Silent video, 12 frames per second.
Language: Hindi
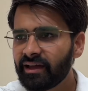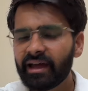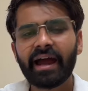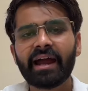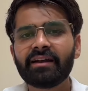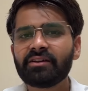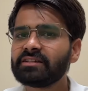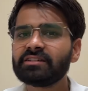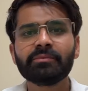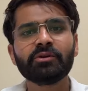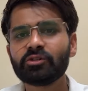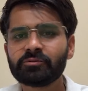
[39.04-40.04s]
एंड
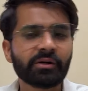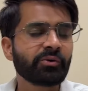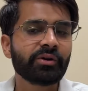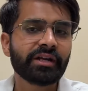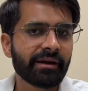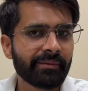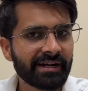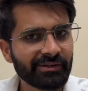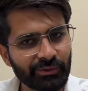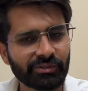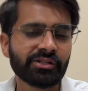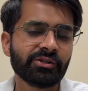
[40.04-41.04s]
किसी भी न्यूज़ में गुड या बैड
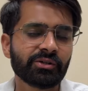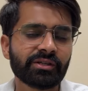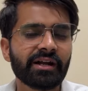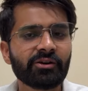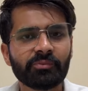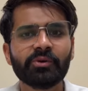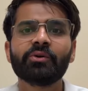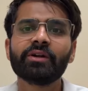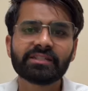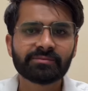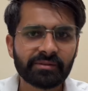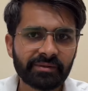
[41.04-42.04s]
कुछ नहीं होता है टू बी
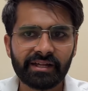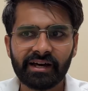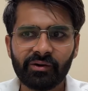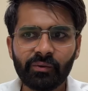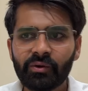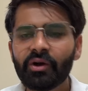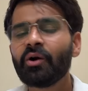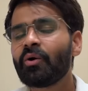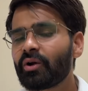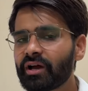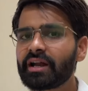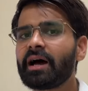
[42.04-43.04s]
ऑनेस्ट मैं बता रहा हूँ
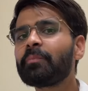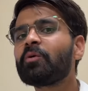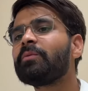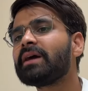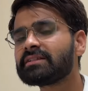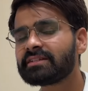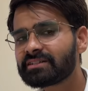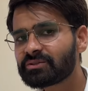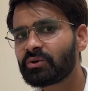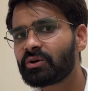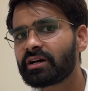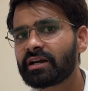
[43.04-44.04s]
और अगर आपको भी अच्छा
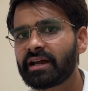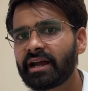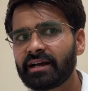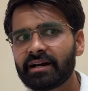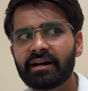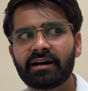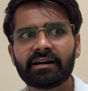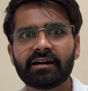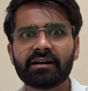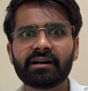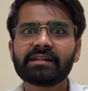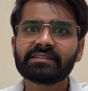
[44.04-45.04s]
स्कोर करना है एंड
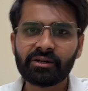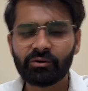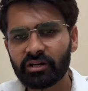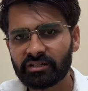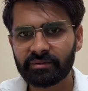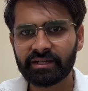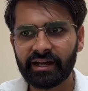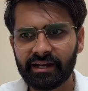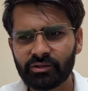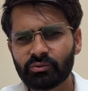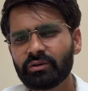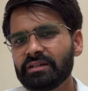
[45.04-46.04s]
अच्छे कॉलेज में जाना
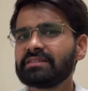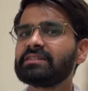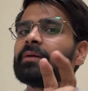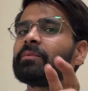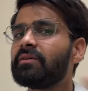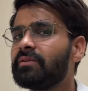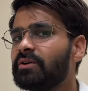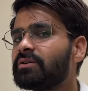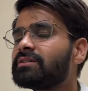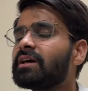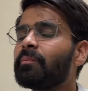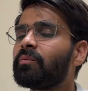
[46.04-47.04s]
है तो इस टाइप की वीडियो
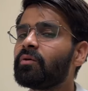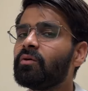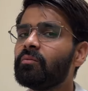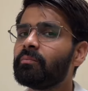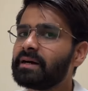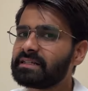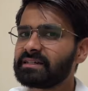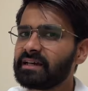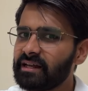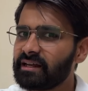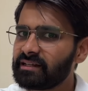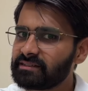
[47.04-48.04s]
से आपको बच के
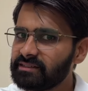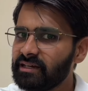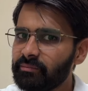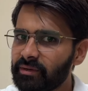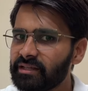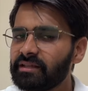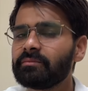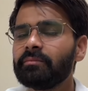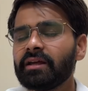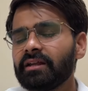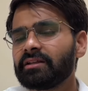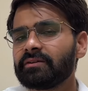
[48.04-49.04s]
रहना चाहिए मेरी
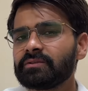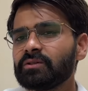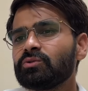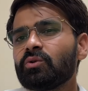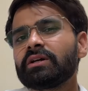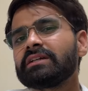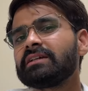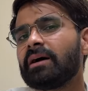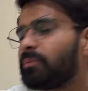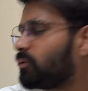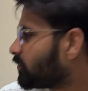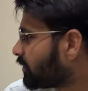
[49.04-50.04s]
मेरी तरफ से छोटी सी
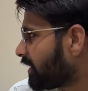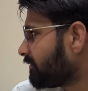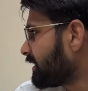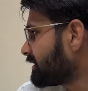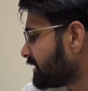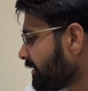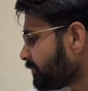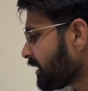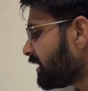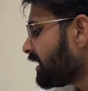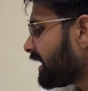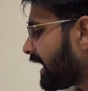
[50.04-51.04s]
आप लोगों को एडवाइस है
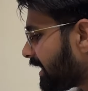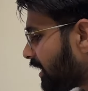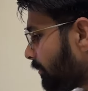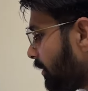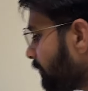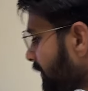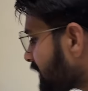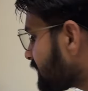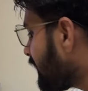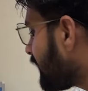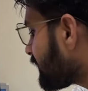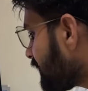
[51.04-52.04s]
एंड अब हम
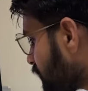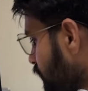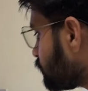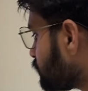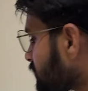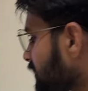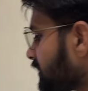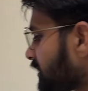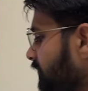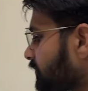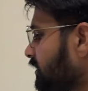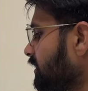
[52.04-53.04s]
बढ़ते हैं आगे न्यूज़ की
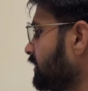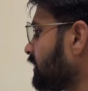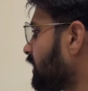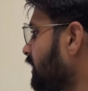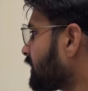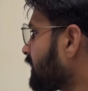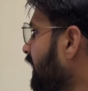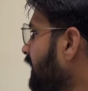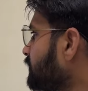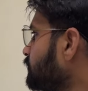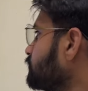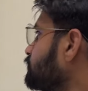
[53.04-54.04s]
तरफ की क्या
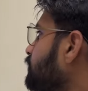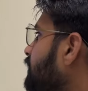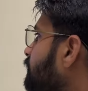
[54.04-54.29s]
न्यूज़ जो है